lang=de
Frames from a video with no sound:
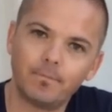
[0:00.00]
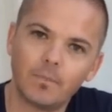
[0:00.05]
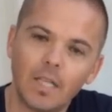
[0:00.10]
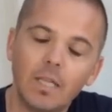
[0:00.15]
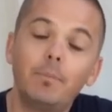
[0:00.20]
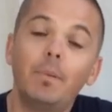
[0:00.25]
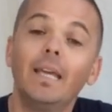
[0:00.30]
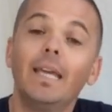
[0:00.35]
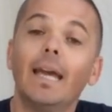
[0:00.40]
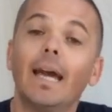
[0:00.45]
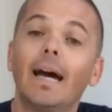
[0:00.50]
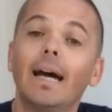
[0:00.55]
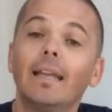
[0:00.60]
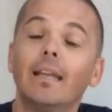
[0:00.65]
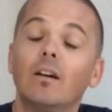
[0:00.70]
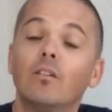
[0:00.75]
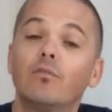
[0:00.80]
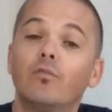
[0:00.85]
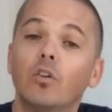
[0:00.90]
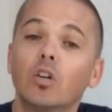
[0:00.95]
Ich bin
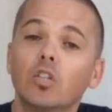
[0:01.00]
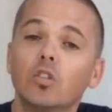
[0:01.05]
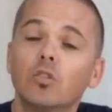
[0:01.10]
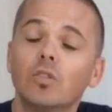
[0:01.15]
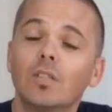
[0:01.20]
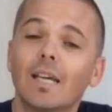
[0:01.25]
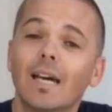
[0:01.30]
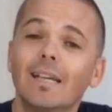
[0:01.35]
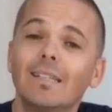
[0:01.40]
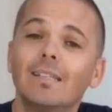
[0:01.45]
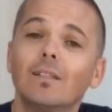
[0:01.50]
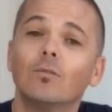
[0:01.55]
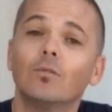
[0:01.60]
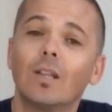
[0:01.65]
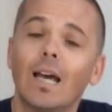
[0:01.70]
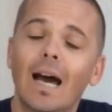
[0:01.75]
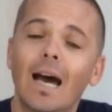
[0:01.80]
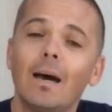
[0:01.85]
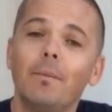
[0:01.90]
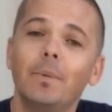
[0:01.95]
gerade auf Forschungsreise
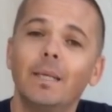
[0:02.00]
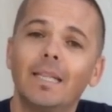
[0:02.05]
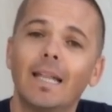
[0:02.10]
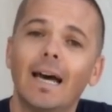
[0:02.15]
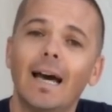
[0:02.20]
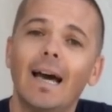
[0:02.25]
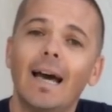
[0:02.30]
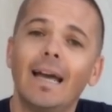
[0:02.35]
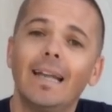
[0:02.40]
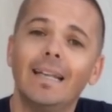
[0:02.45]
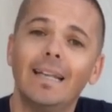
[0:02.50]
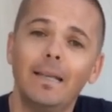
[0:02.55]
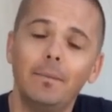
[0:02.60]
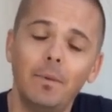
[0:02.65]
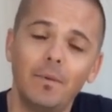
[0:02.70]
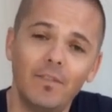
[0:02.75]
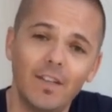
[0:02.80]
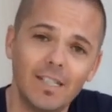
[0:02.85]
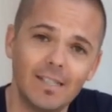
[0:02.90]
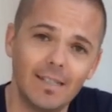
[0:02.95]
und habe da ein
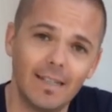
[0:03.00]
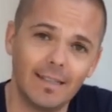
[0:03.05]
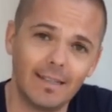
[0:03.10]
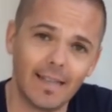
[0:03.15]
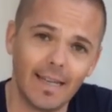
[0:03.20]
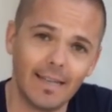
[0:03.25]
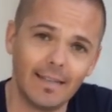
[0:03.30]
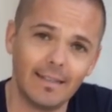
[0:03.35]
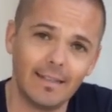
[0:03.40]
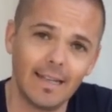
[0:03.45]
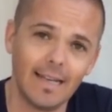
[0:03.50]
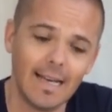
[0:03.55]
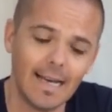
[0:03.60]
Lebewesen entdeckt,